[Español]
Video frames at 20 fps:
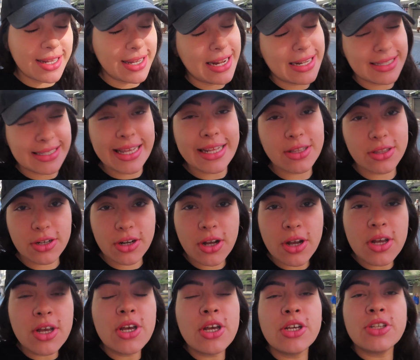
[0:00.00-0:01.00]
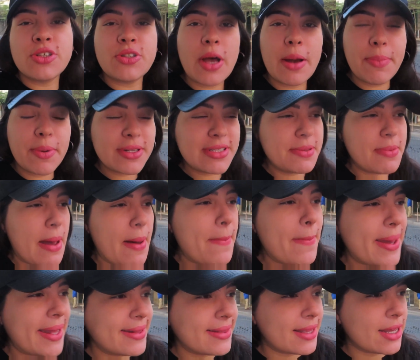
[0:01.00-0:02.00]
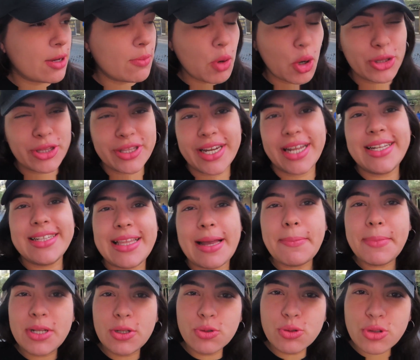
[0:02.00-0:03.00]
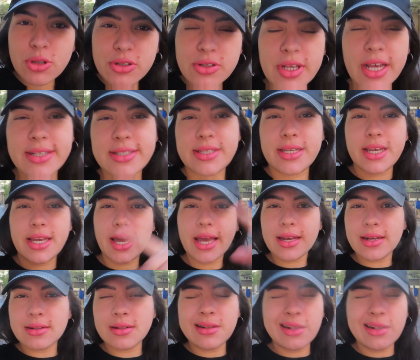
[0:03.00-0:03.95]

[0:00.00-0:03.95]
en el centro son aproximadamente como 30 minutos, así que